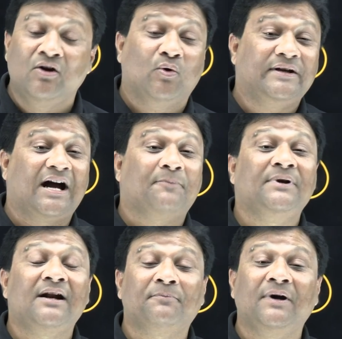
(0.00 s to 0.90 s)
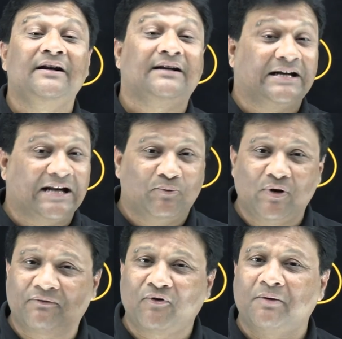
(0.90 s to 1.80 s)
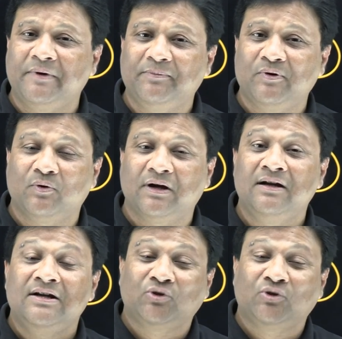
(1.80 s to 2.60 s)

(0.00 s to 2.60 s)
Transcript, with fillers: और या फिर आपका डेटा टेबुलर फॉर्मेट में होगा